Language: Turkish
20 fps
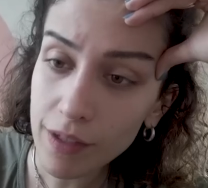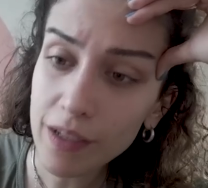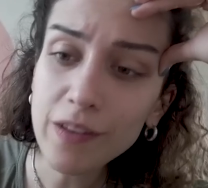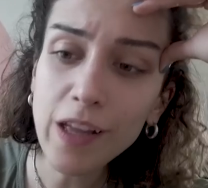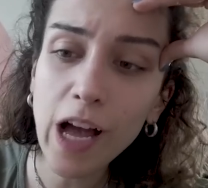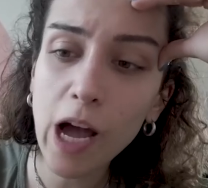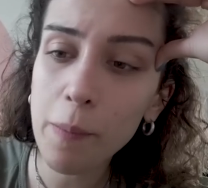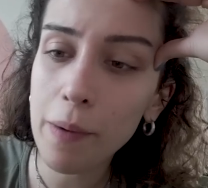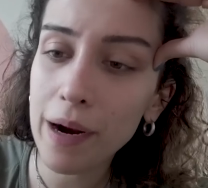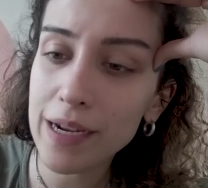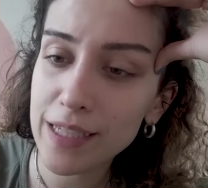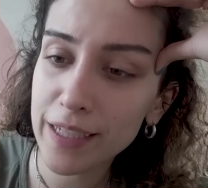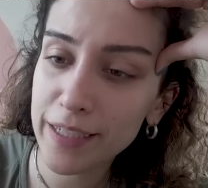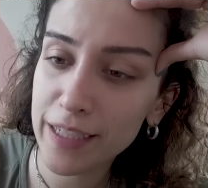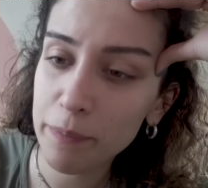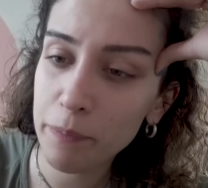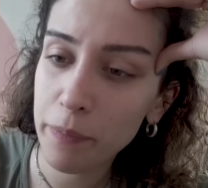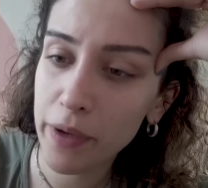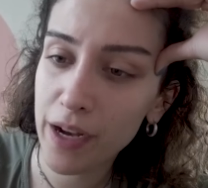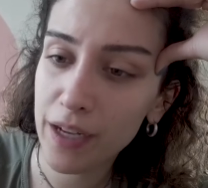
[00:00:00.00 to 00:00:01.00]
Ne haber
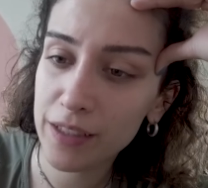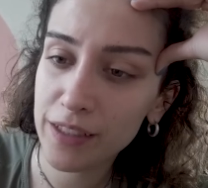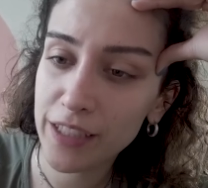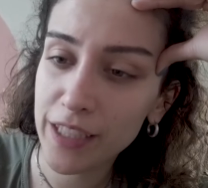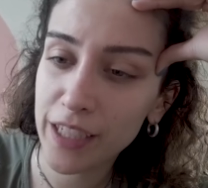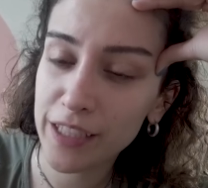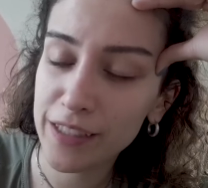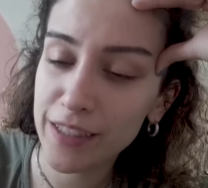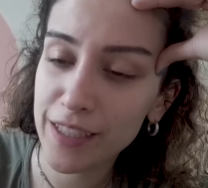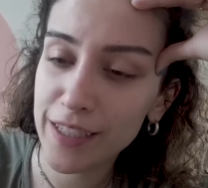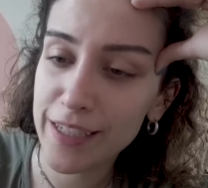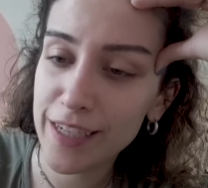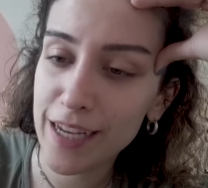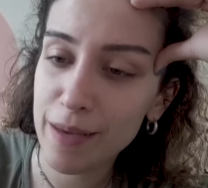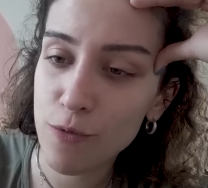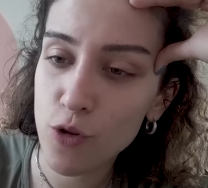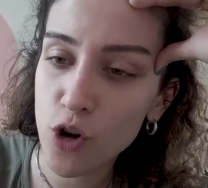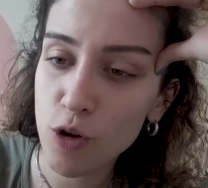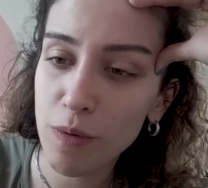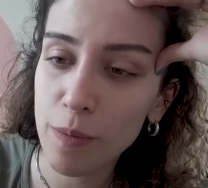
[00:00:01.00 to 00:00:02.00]
Zeynep? Bayağıdır yayınlara
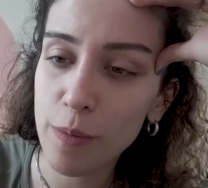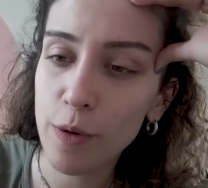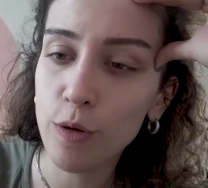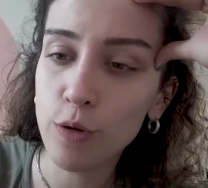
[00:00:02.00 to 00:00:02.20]
giremiyorum ama